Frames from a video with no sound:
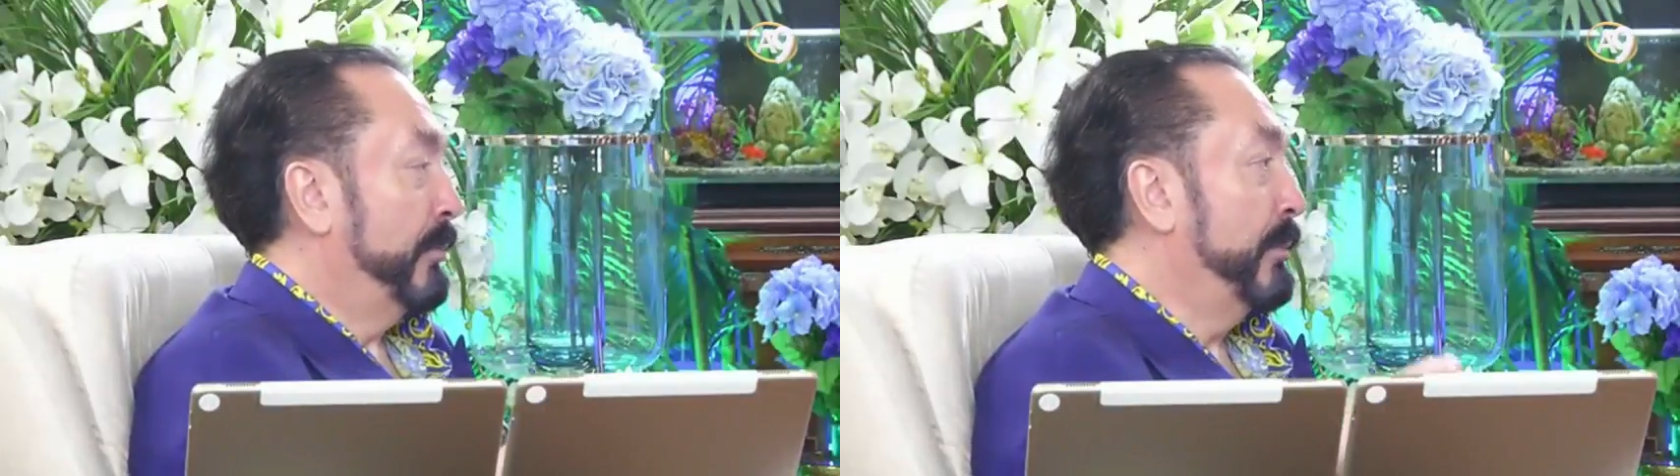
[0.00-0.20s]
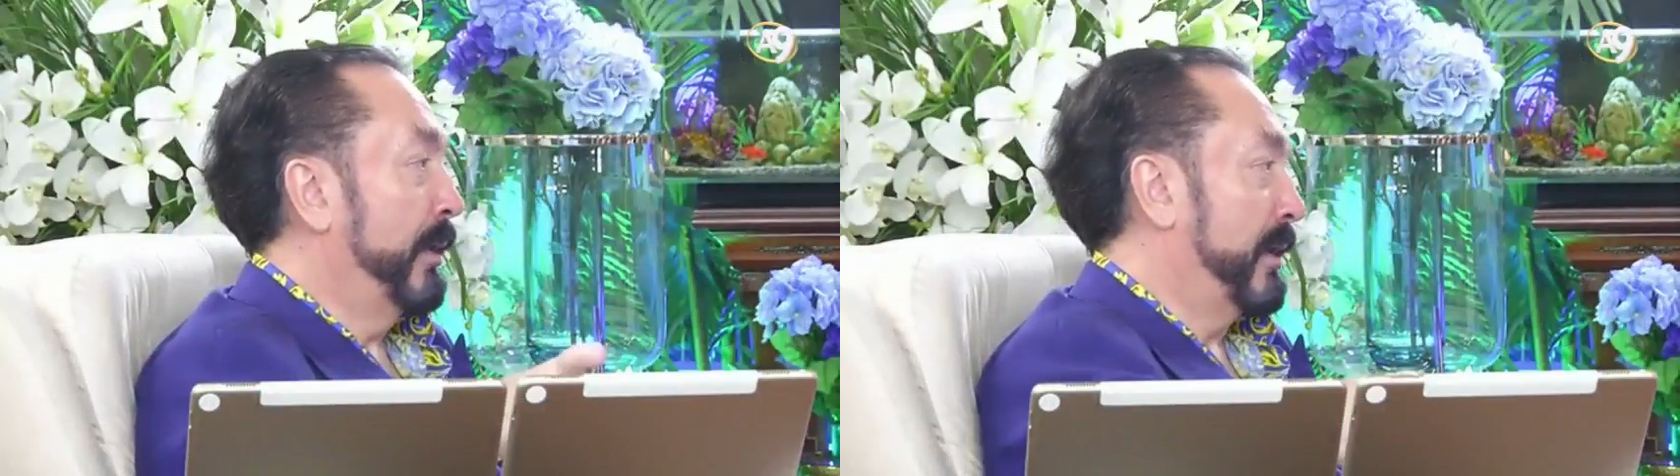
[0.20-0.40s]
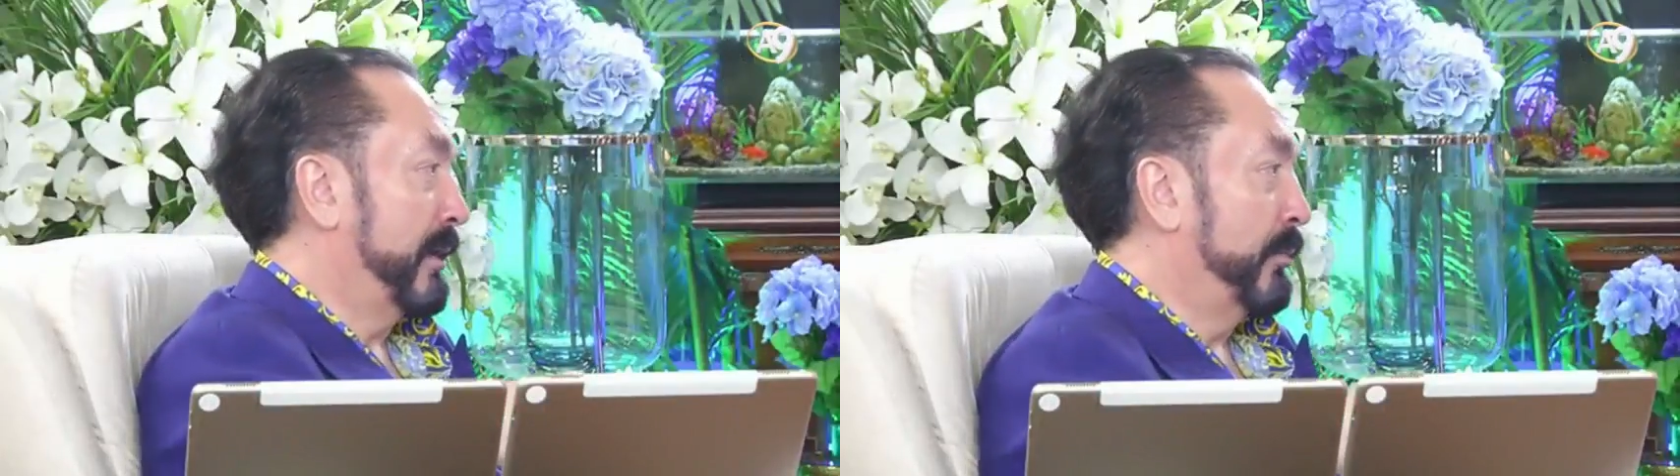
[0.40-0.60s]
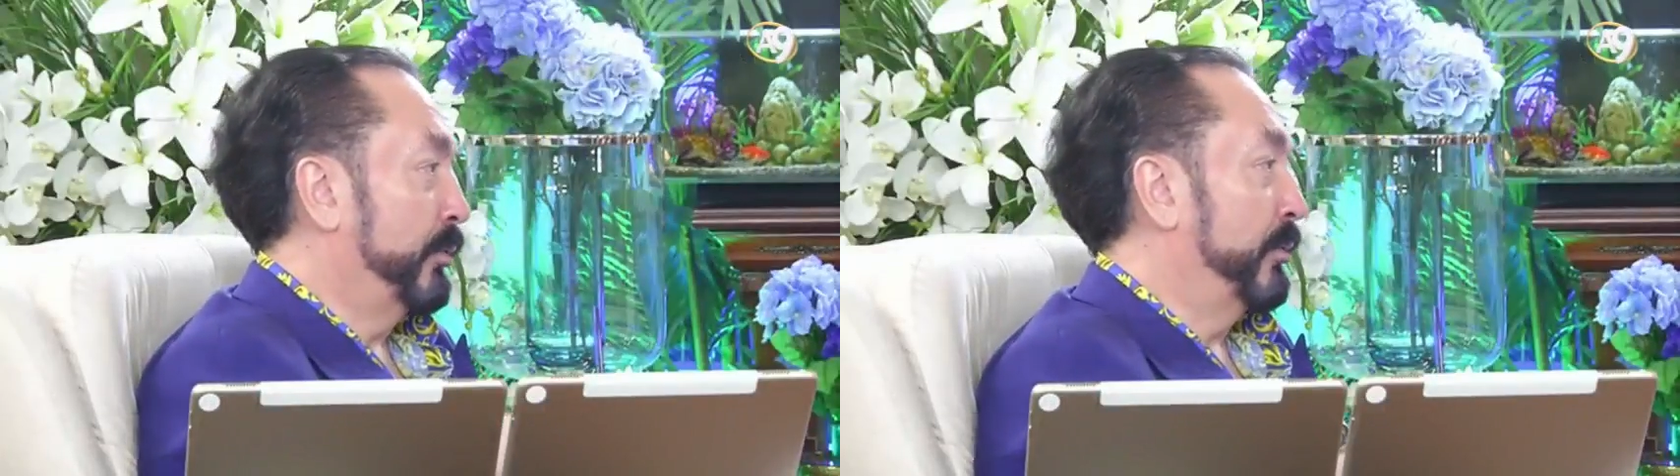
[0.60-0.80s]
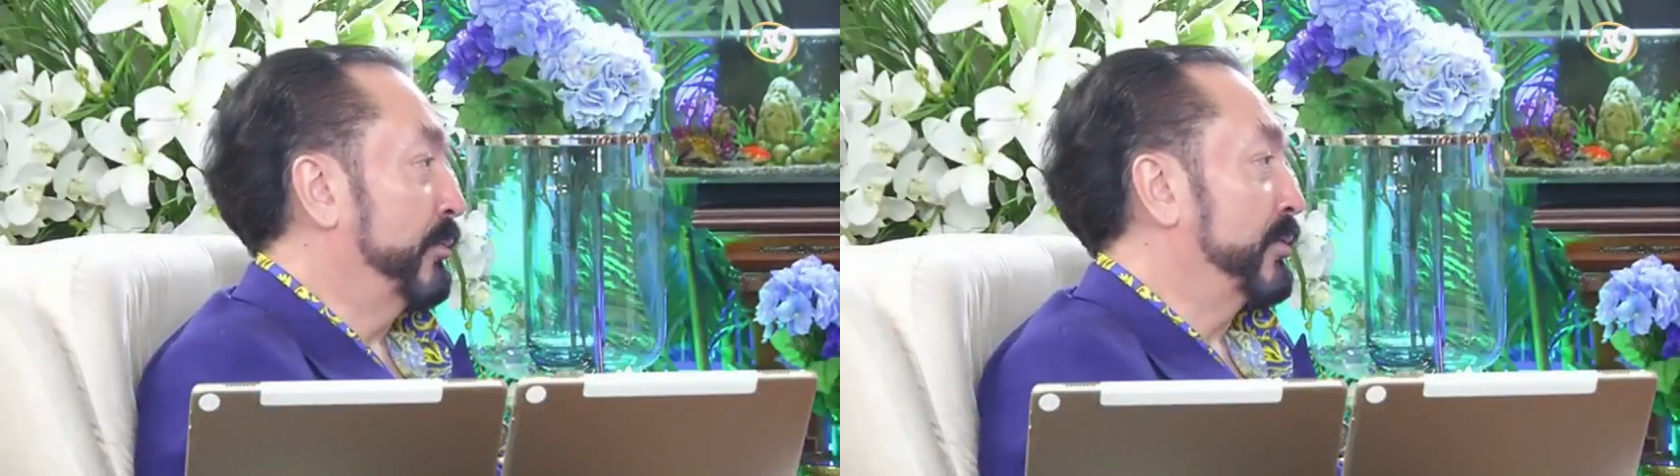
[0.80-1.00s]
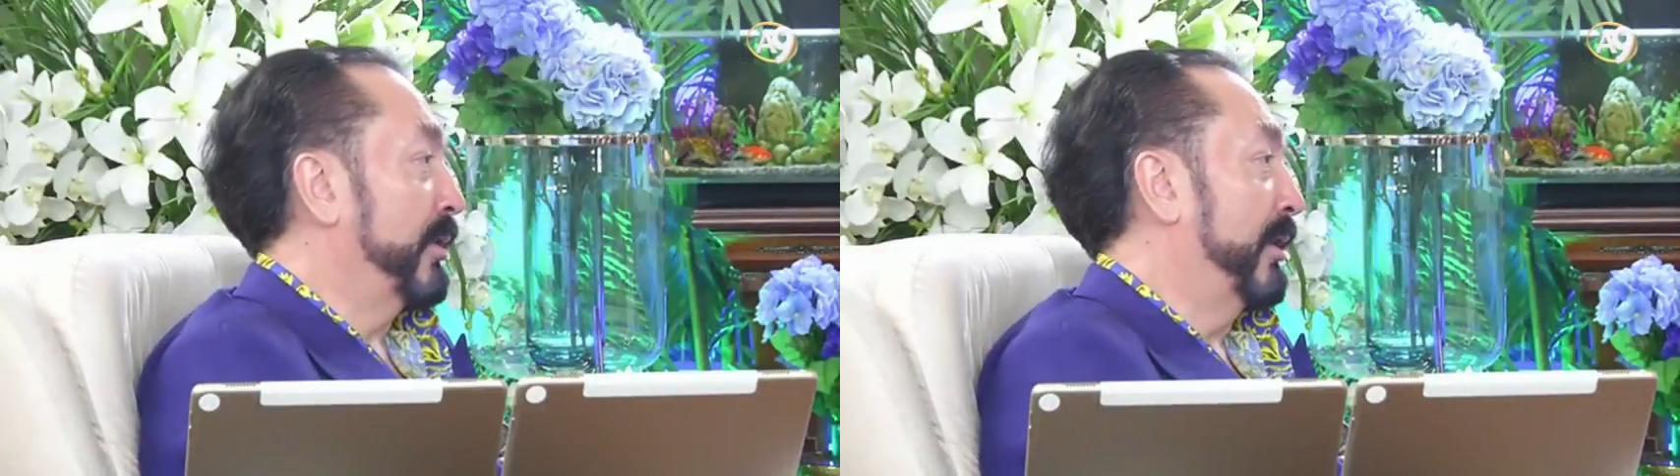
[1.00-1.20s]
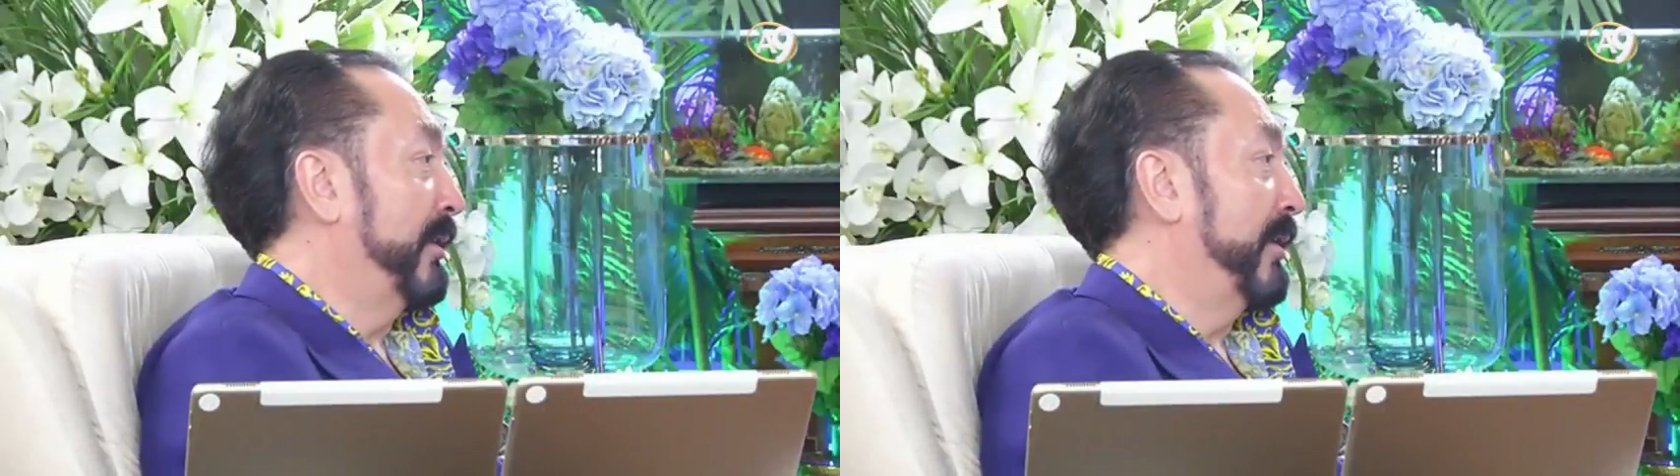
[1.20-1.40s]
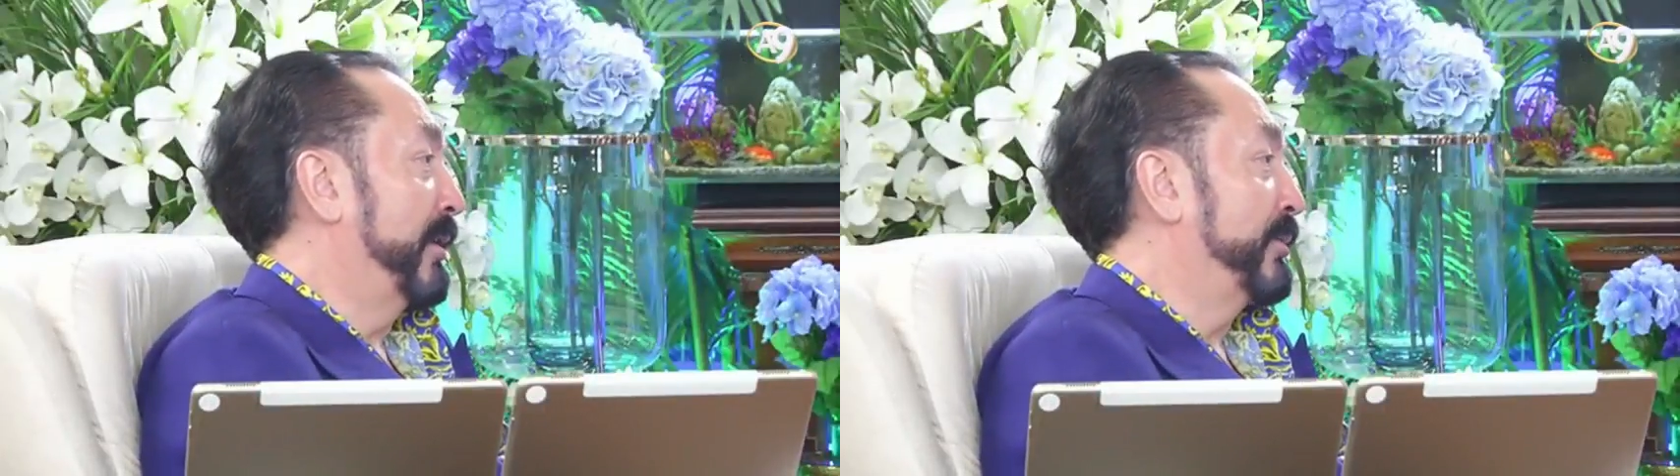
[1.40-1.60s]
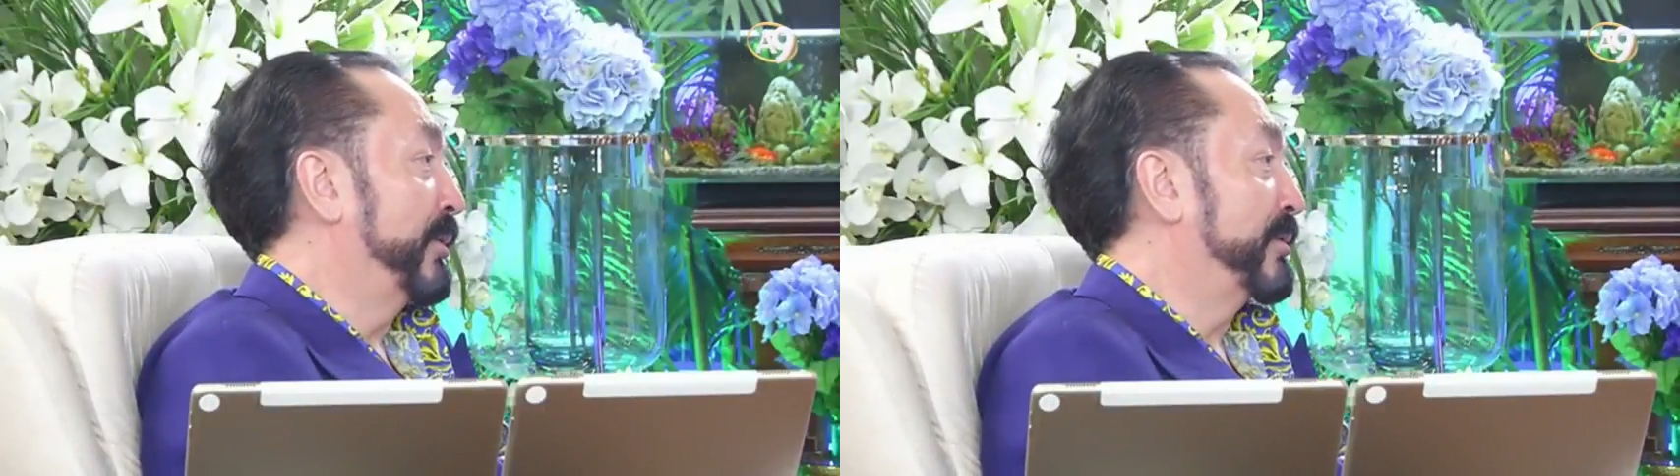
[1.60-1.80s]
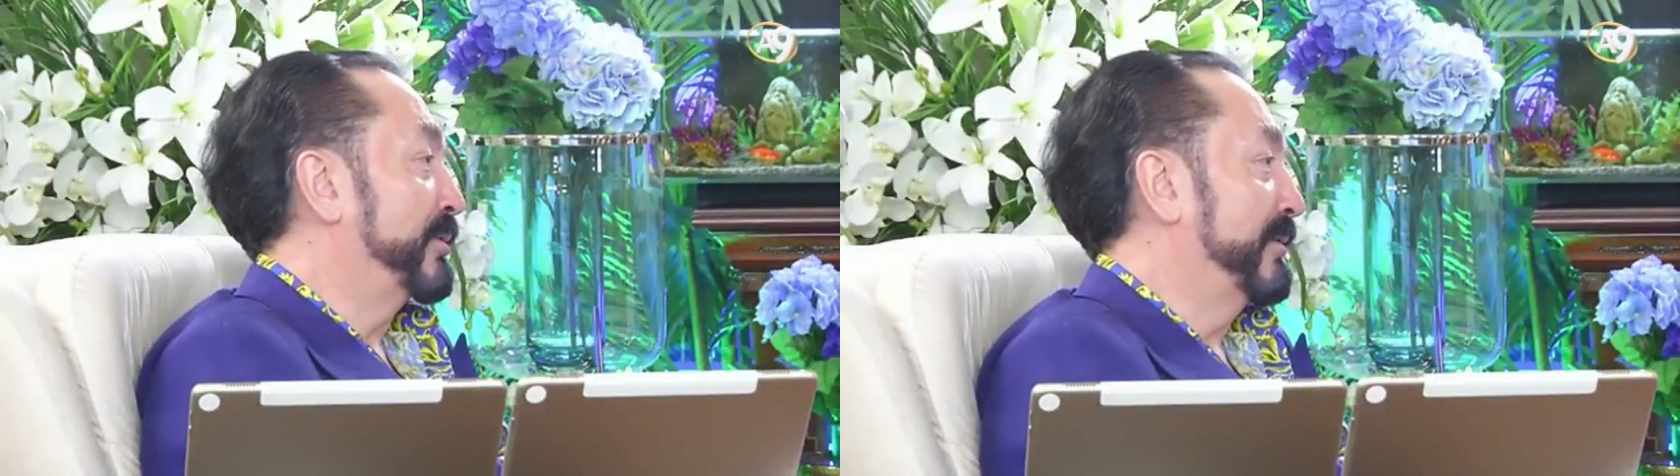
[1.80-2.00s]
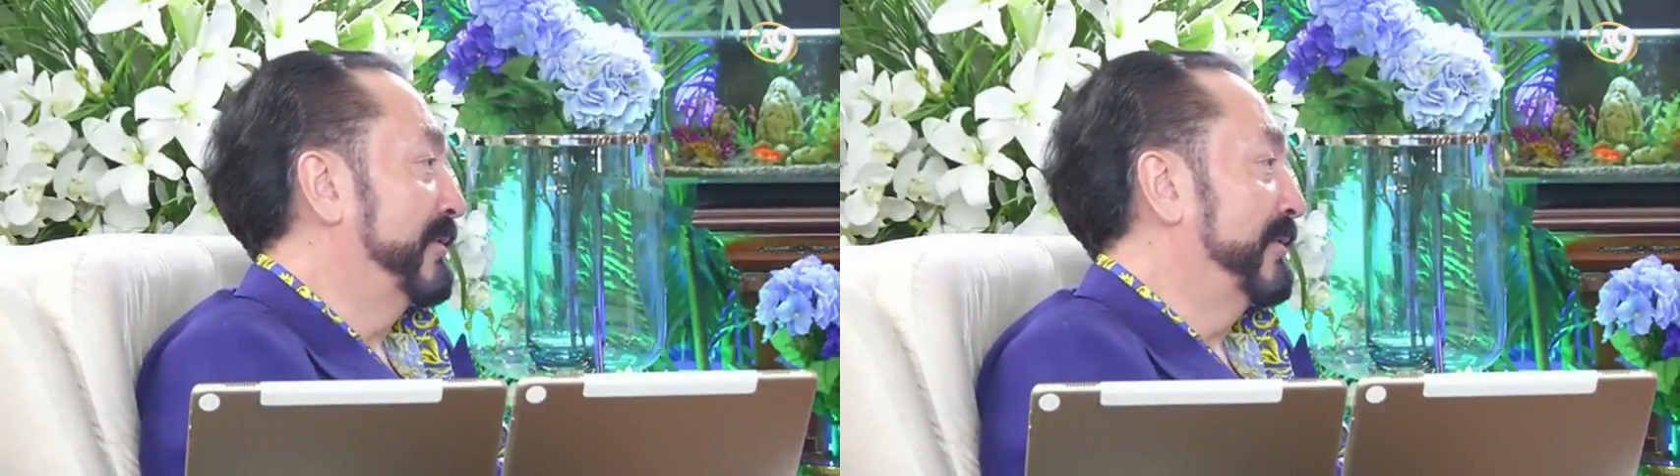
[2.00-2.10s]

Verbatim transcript: mağarada bulunmuş. Allah'a hamdolsun.